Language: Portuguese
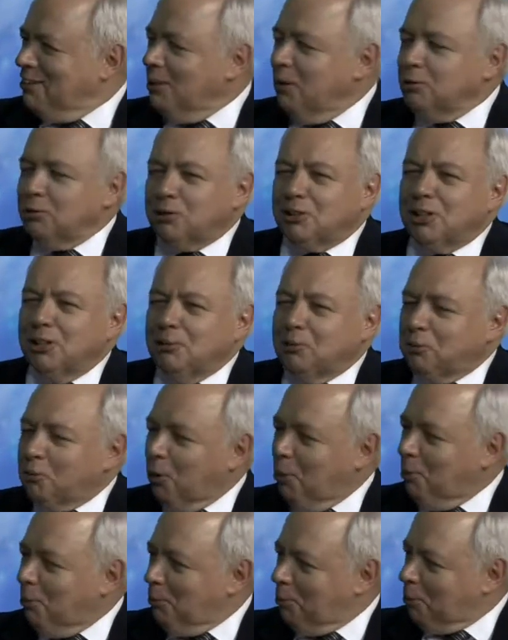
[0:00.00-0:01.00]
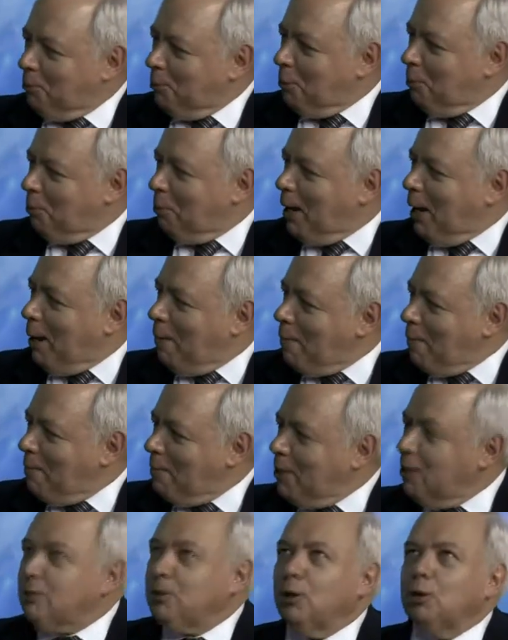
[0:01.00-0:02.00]
nenhum sintoma para o meu pai.
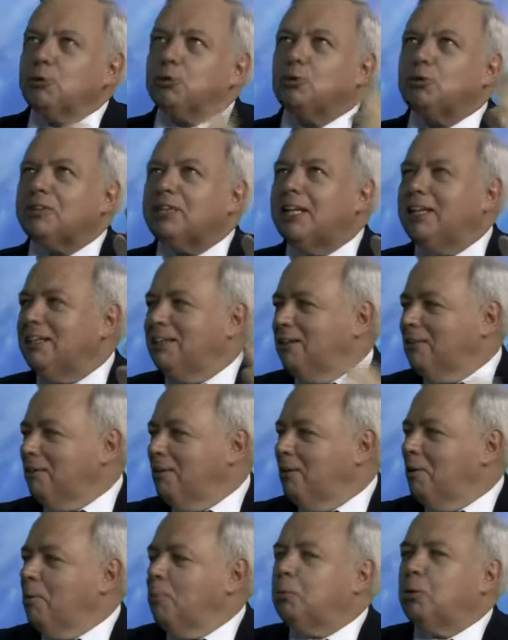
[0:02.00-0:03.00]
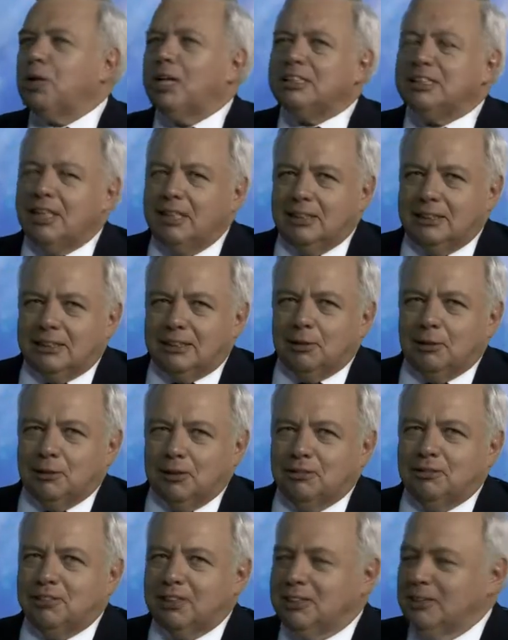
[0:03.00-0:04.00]
Que Deus o tenha por essa lição
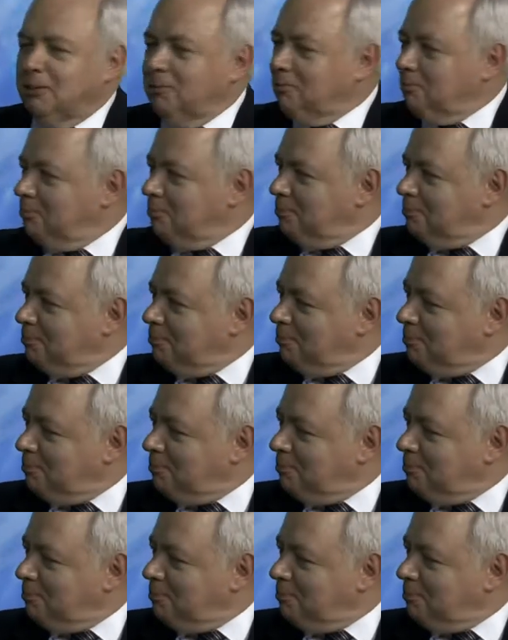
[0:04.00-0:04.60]
de vida. É,